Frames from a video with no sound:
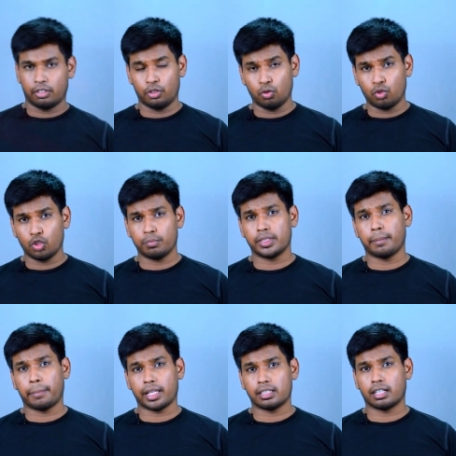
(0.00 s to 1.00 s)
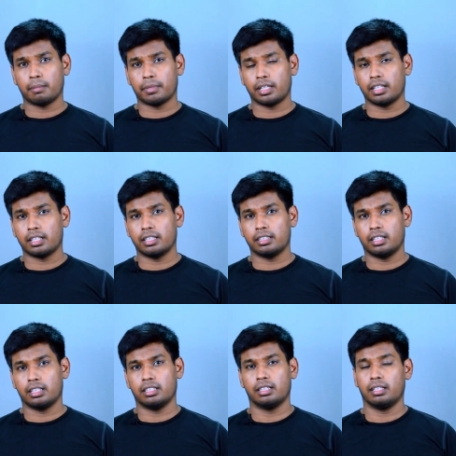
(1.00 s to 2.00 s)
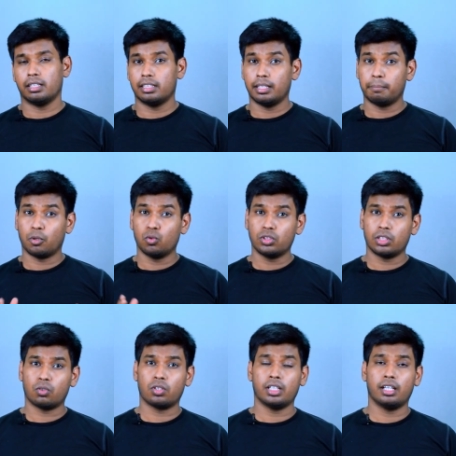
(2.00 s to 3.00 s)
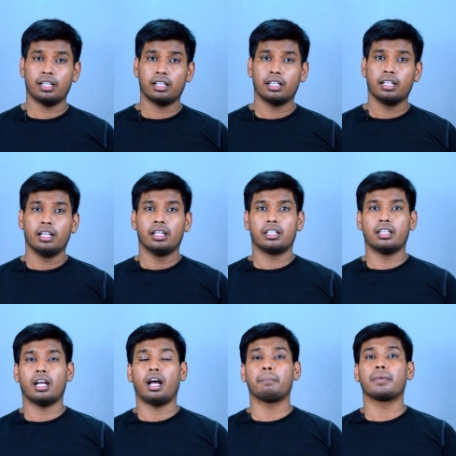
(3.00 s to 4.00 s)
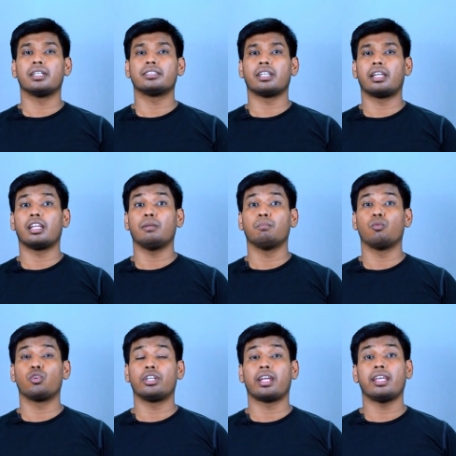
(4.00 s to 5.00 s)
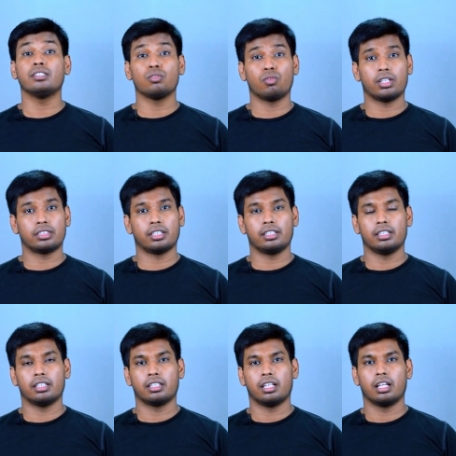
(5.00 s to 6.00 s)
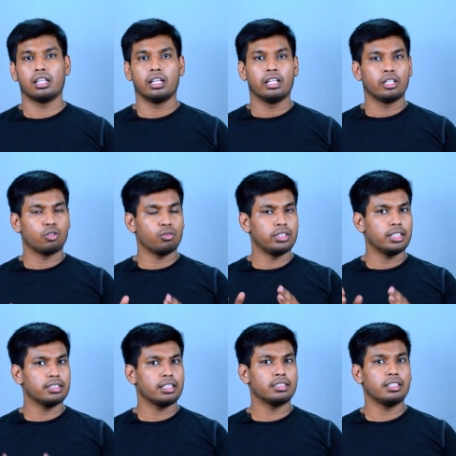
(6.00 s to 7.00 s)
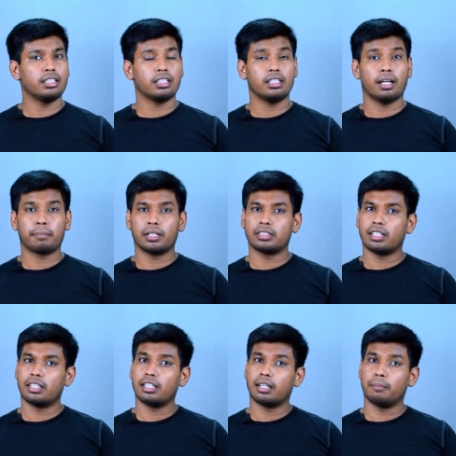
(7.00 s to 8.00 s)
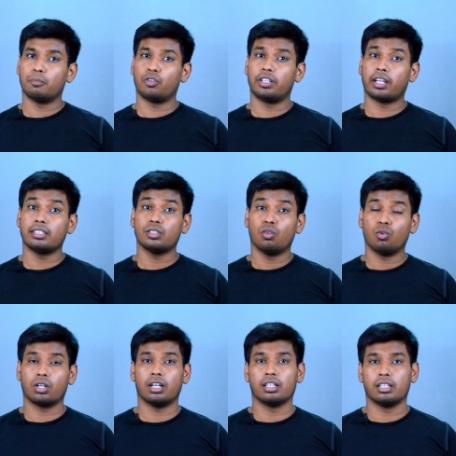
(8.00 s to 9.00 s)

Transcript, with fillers: यूट्यूब से पैसा कमाने के लिए ये बहुत ज़रूरी है कि आपका चैनल मोनेटाइज होना चाहिए तो ये जान जाइए कि आपका चैनल कब मोनेटाइज होगा